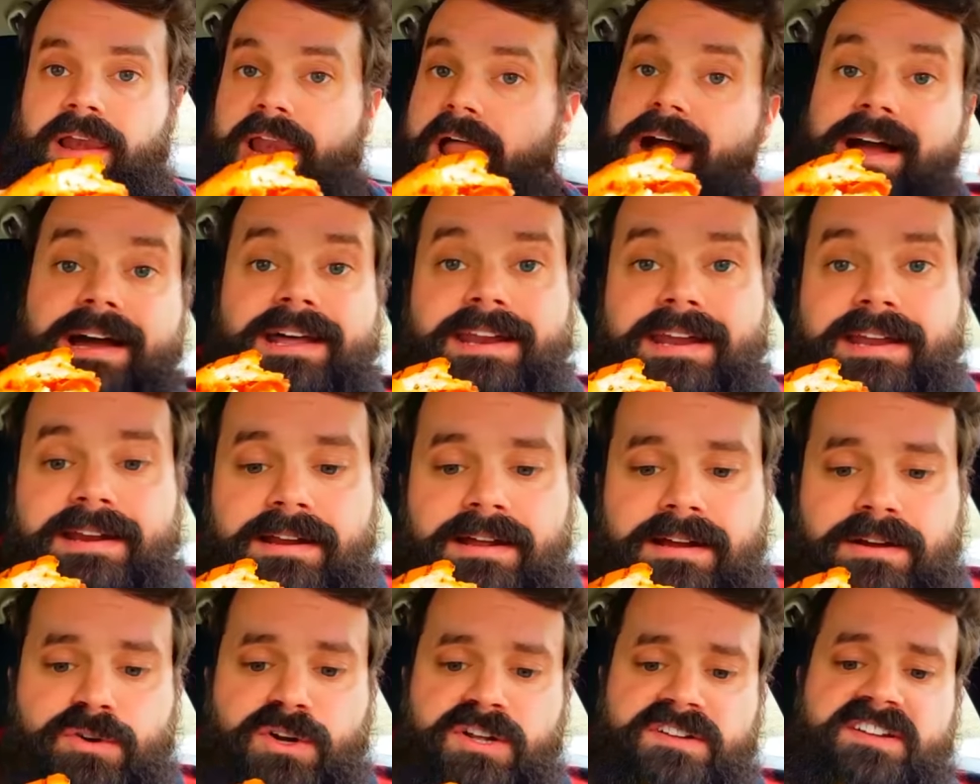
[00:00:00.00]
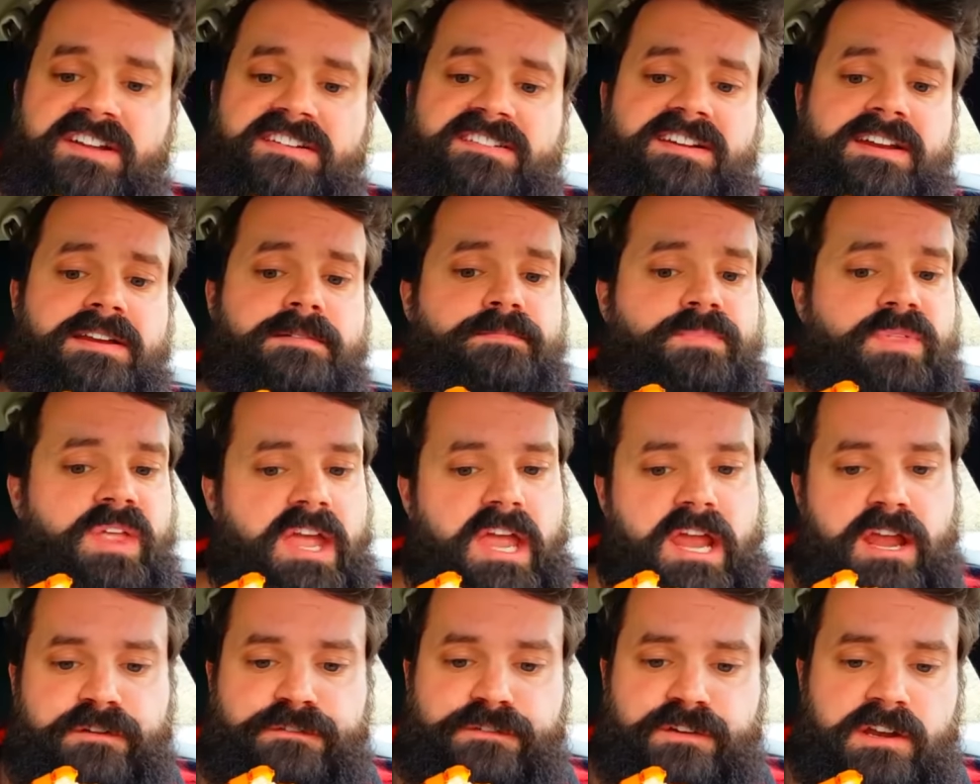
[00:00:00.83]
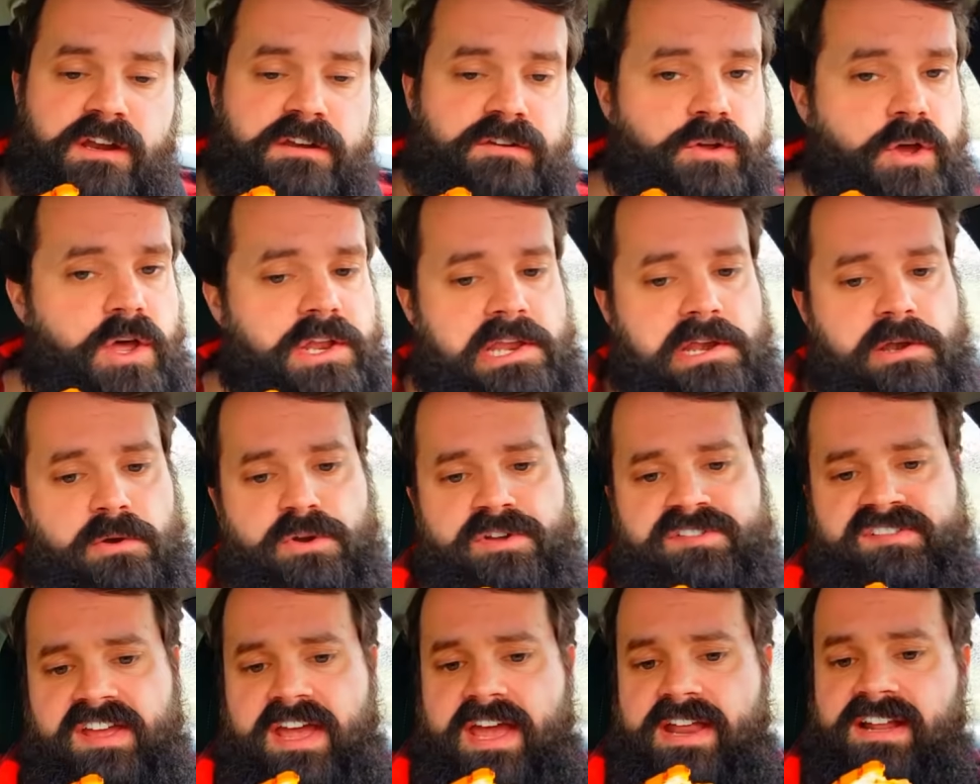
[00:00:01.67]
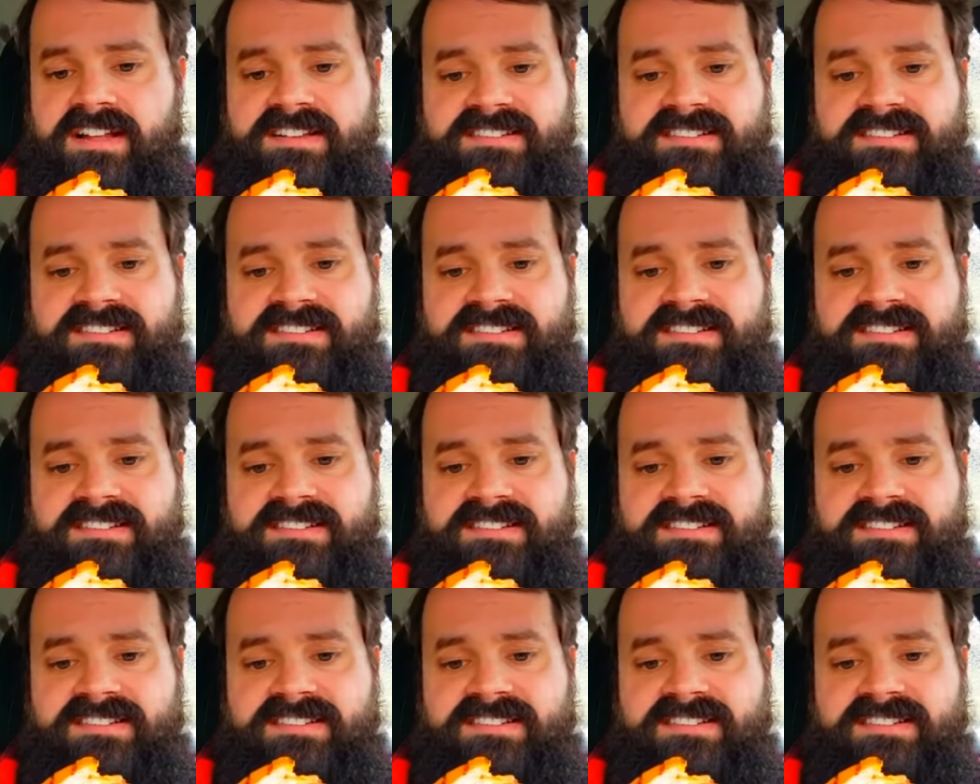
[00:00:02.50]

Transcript: Lange Rede, kurzer Sinn, ich finde Dirty Louisiana